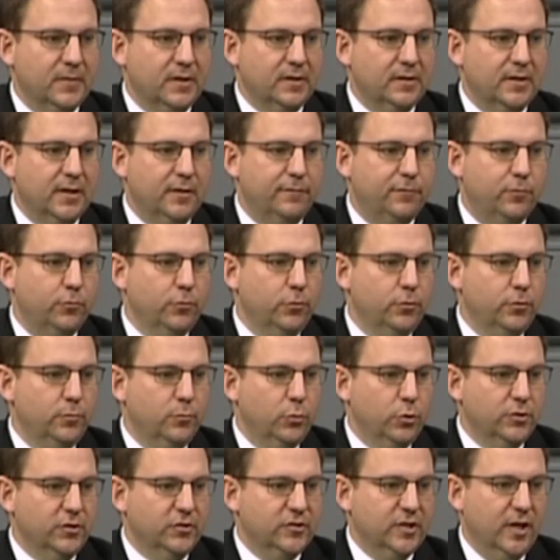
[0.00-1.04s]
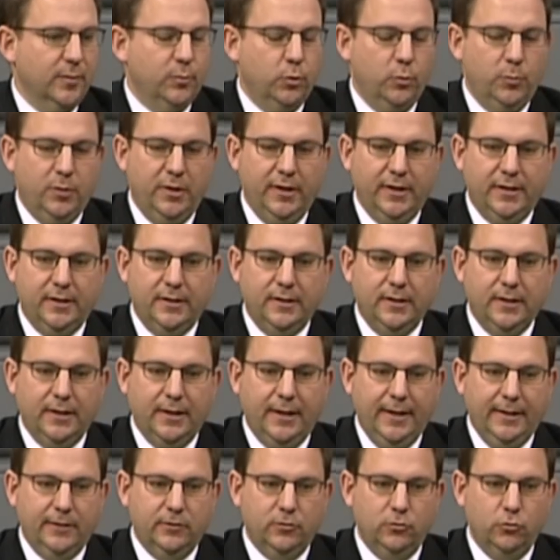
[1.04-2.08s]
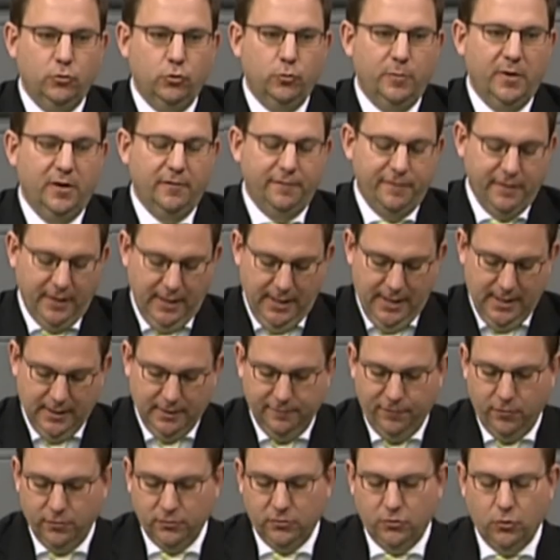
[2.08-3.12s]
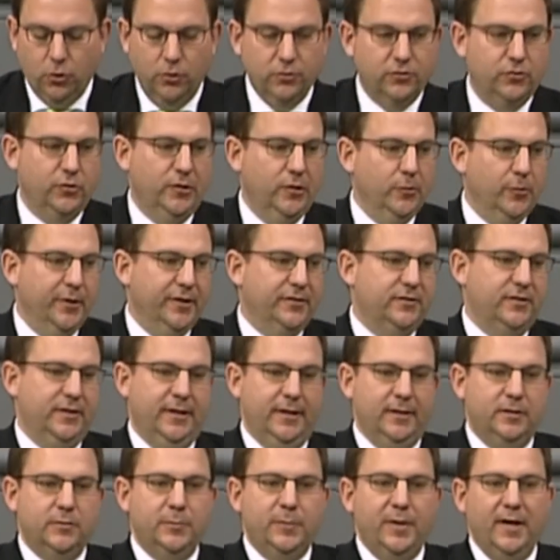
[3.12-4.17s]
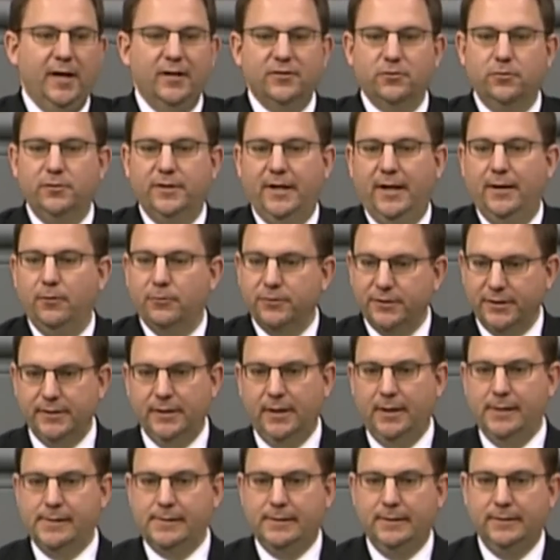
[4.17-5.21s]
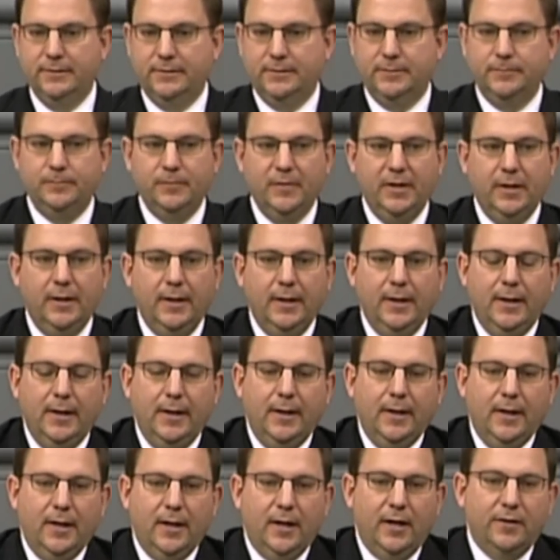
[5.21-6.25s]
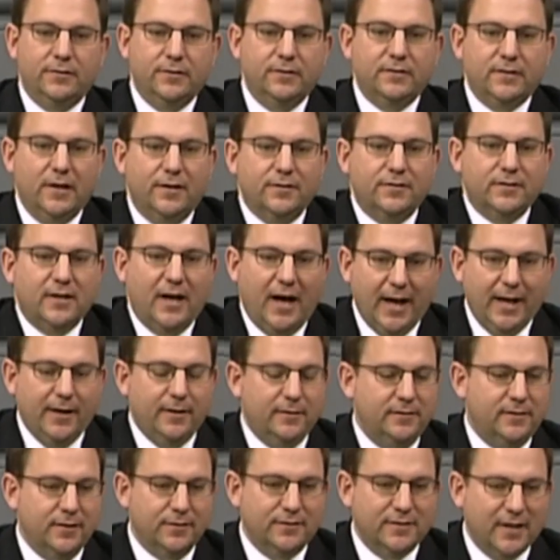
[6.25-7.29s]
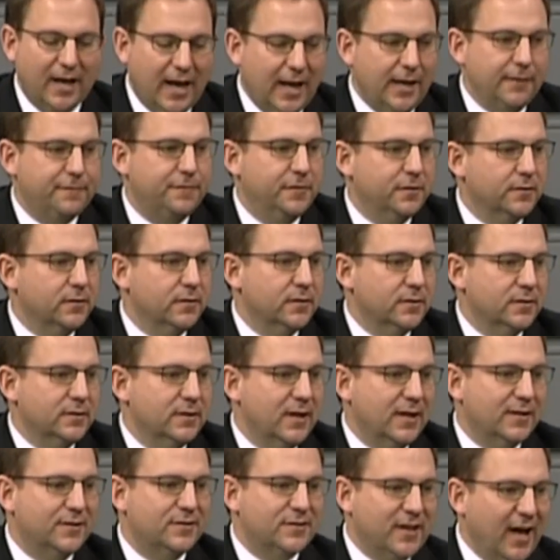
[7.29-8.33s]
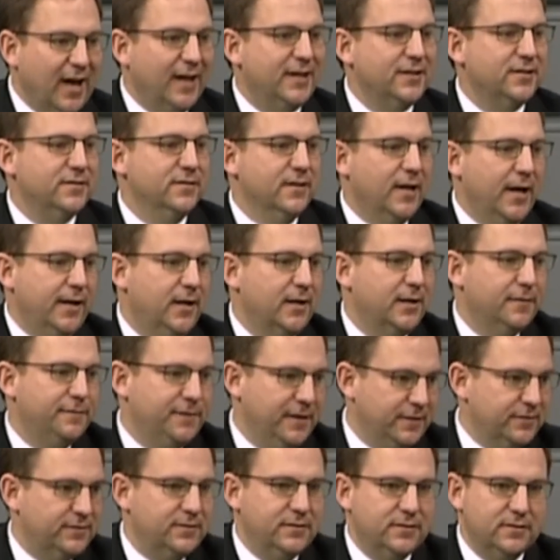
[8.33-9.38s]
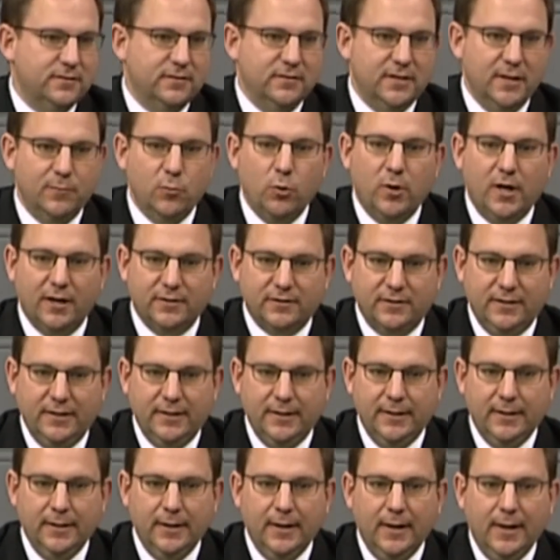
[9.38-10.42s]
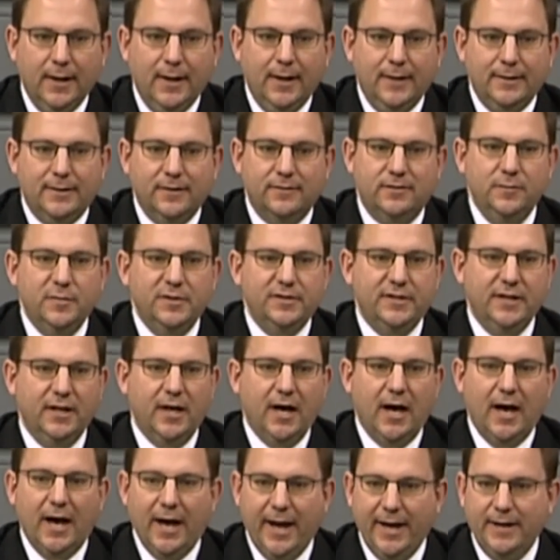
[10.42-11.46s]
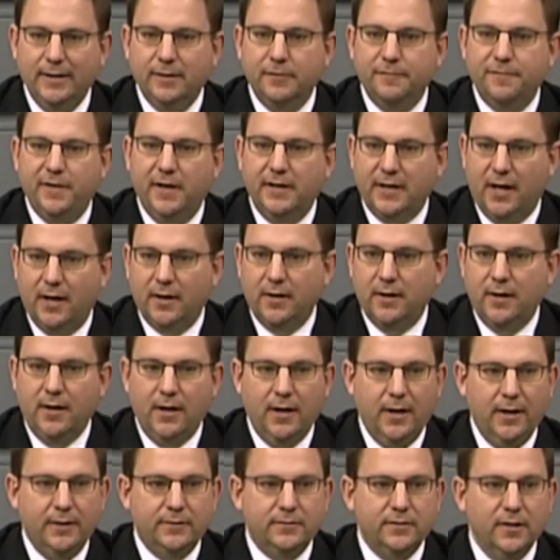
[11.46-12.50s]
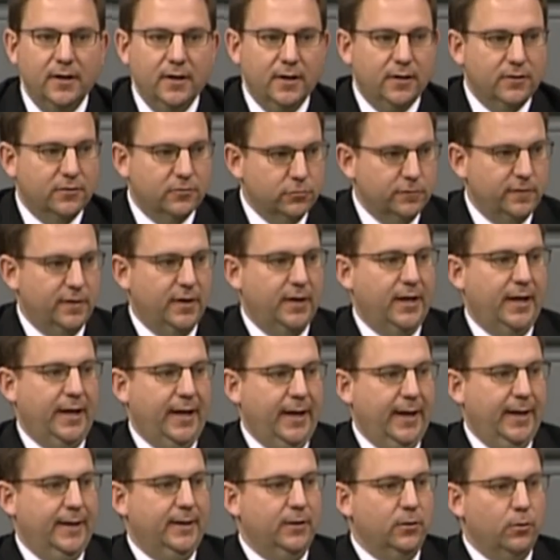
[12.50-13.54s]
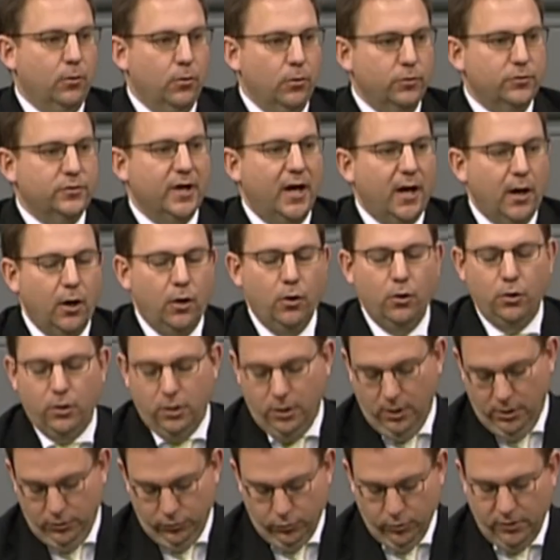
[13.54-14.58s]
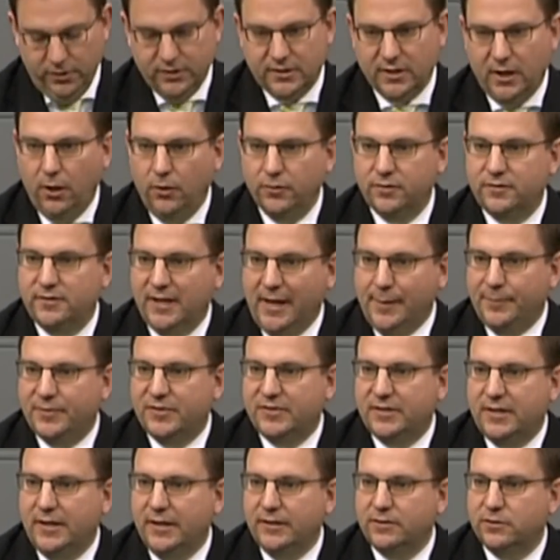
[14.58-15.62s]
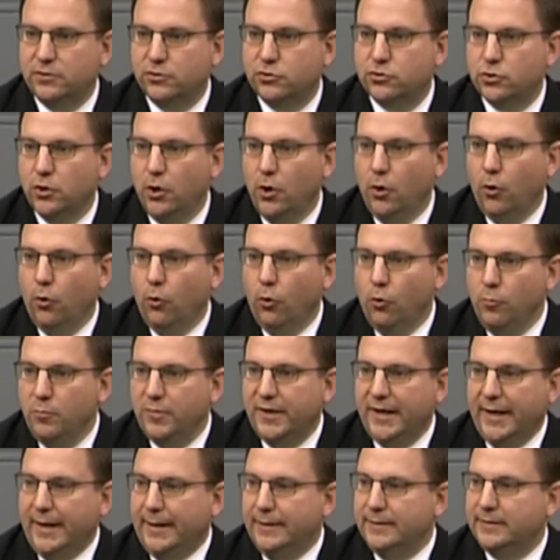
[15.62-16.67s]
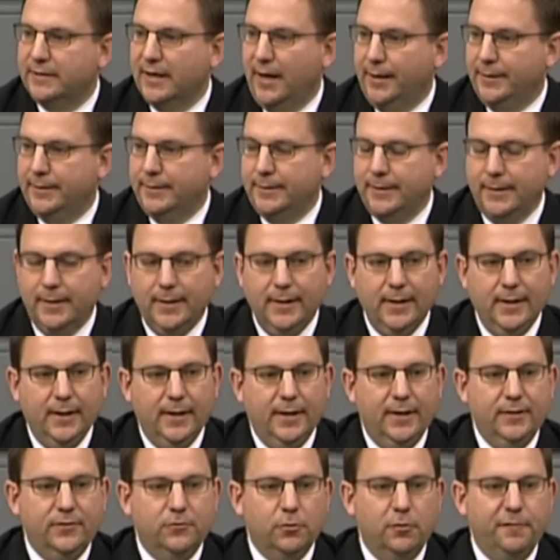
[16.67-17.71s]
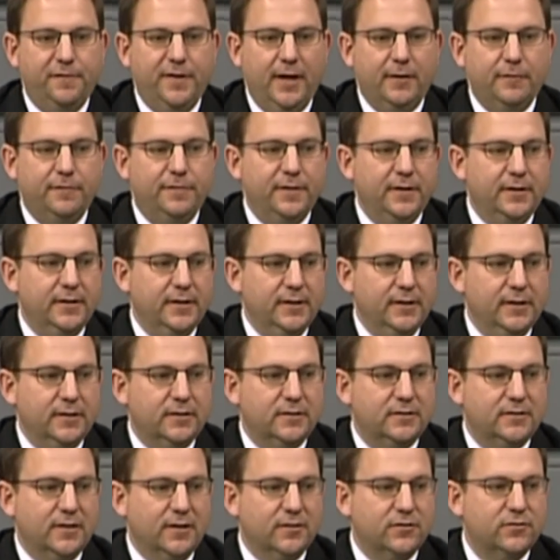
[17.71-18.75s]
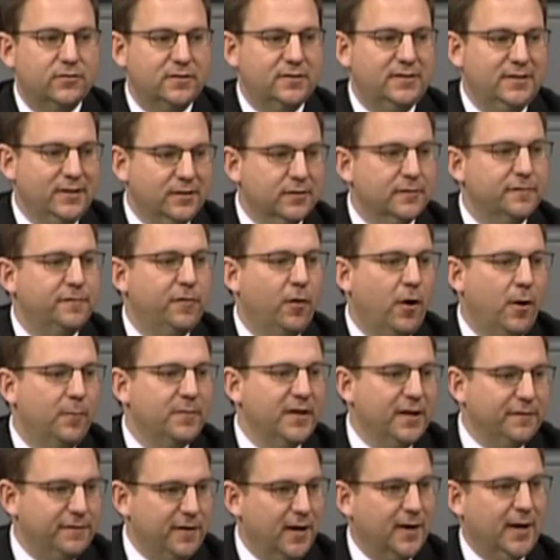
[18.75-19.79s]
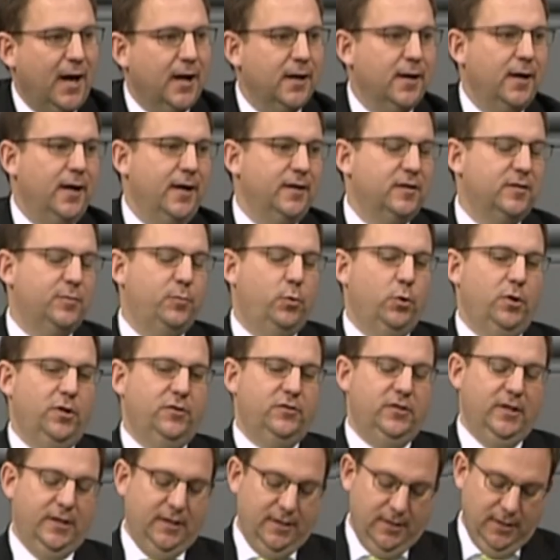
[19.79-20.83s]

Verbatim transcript: der frühen Bundesrepublik reden, über Fragen von Kontinuität, personell und inhaltlich. Es ist das reife Zeichen einer gefestigten Demokratie, dass sie mit ihrer eigenen Vergangenheit souverän und auch durchaus selbstkritisch umgehen kann. Insofern finde ich, dass diese Form der Vergangenheitspolitik,